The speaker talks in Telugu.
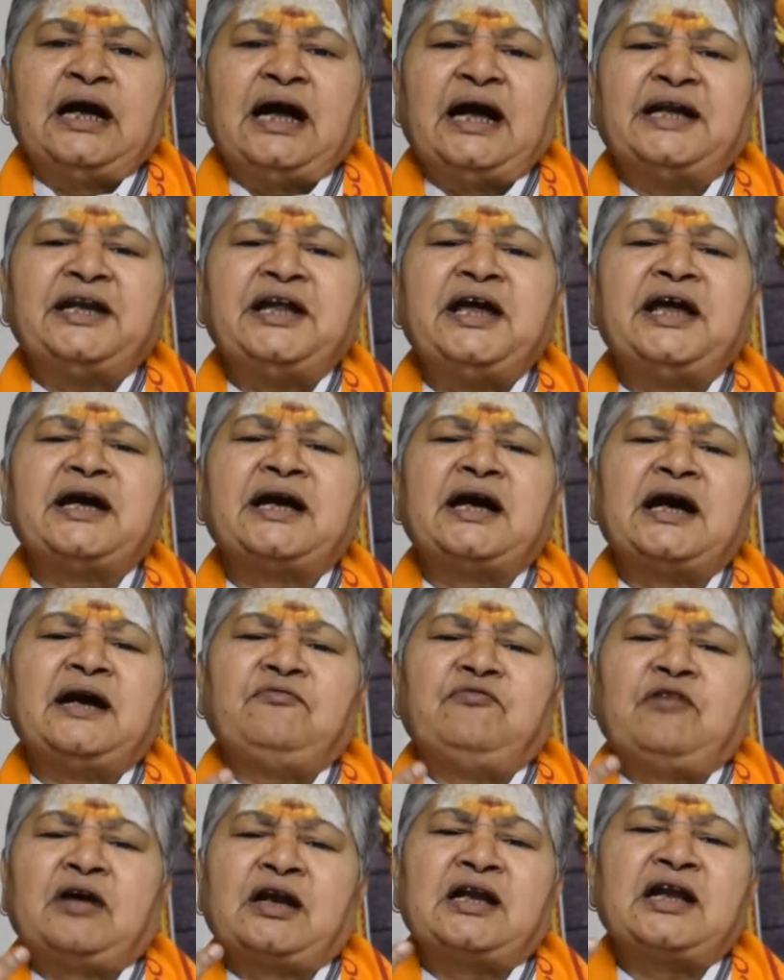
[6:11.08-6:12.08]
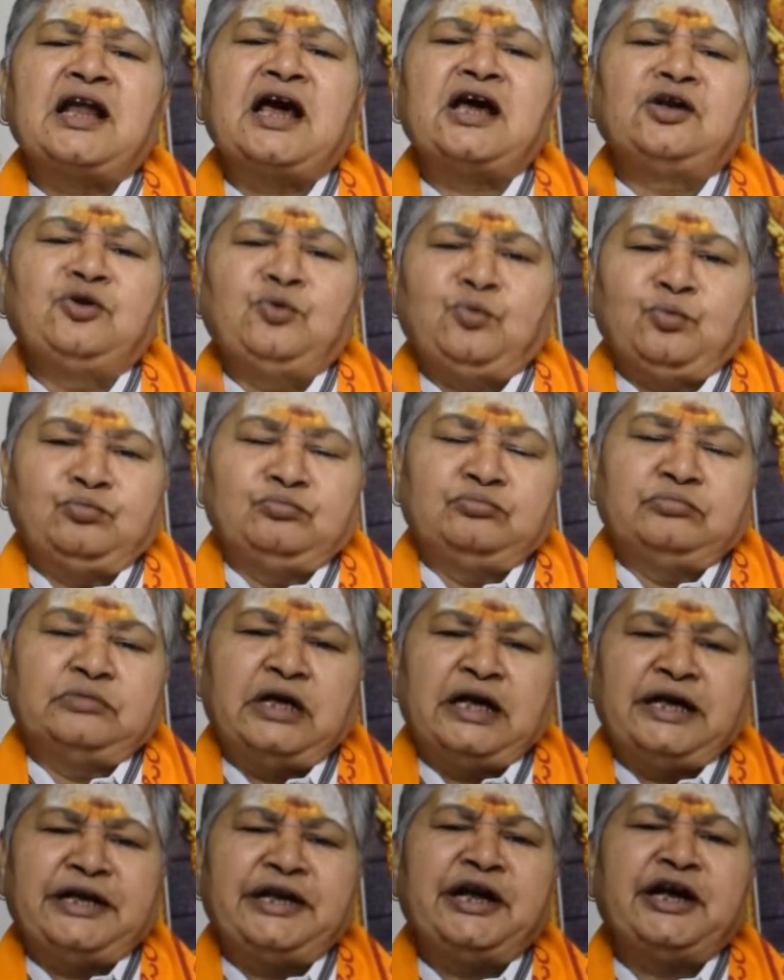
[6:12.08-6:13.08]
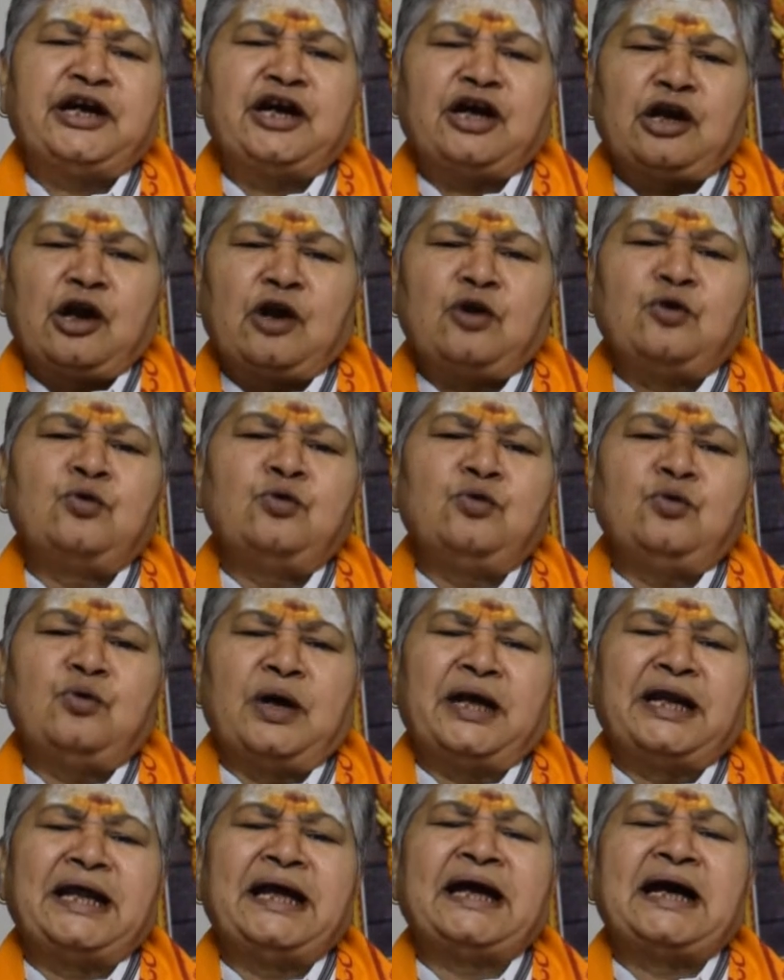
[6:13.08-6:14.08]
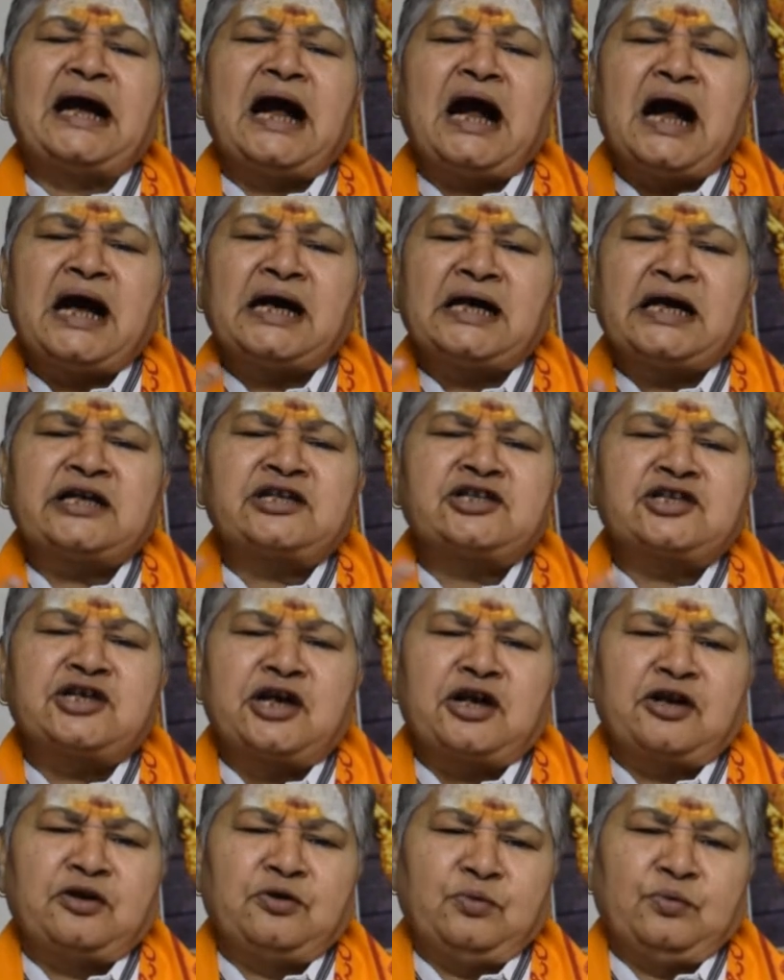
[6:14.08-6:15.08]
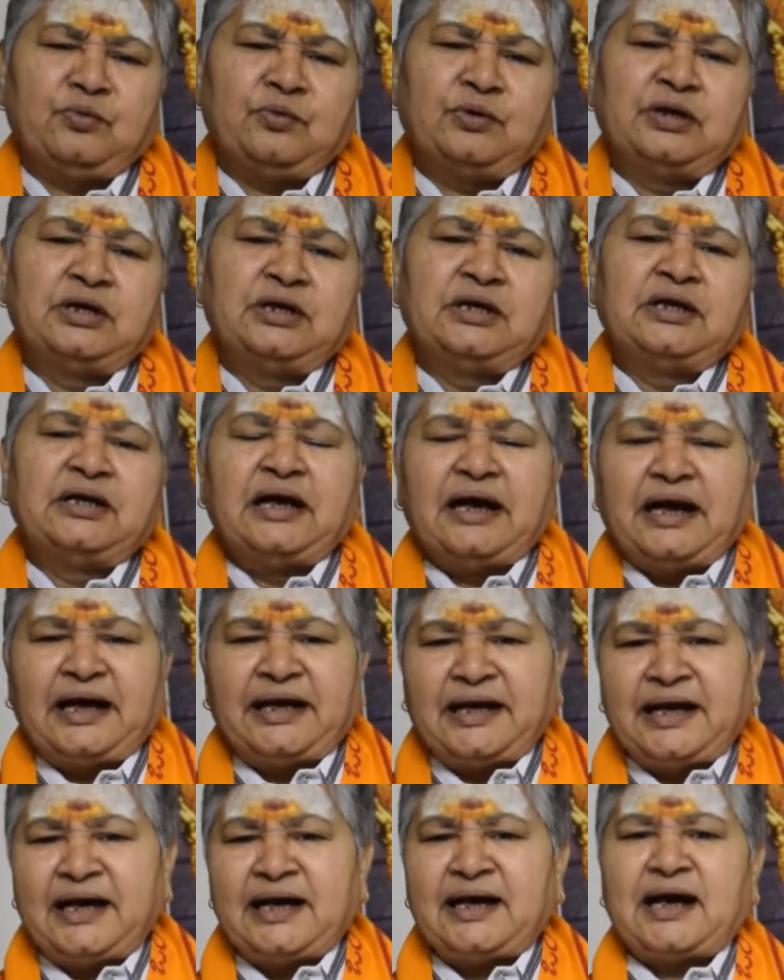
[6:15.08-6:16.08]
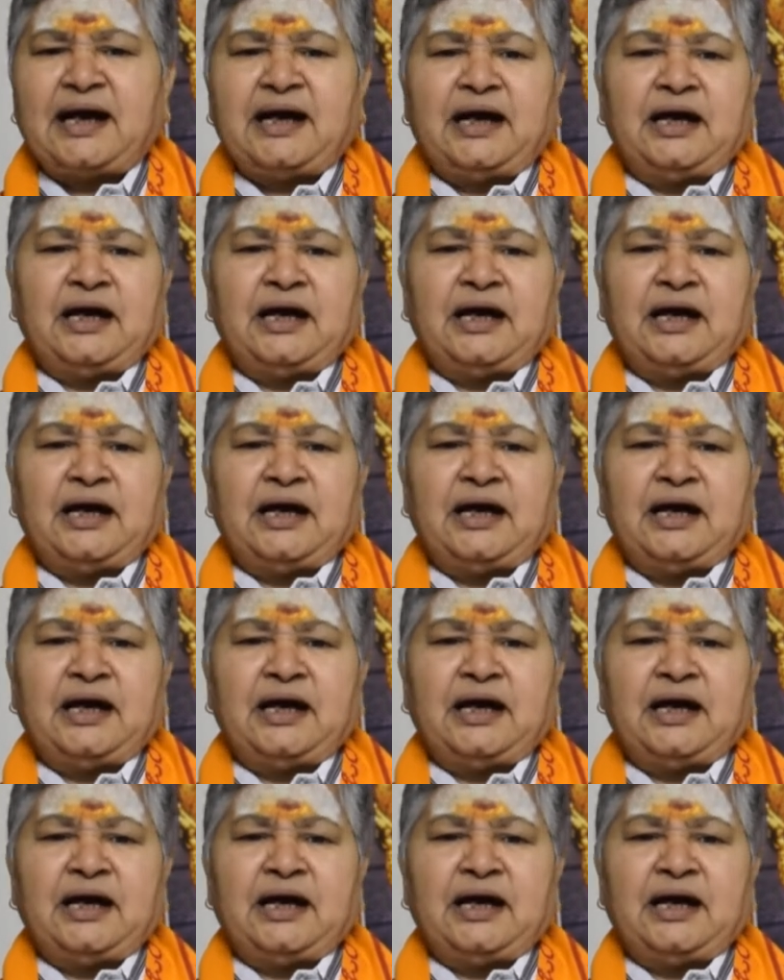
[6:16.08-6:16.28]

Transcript: అనేక వర్ణాలు అనేక రంగులు అనేక ఆకర్షణలు అనేక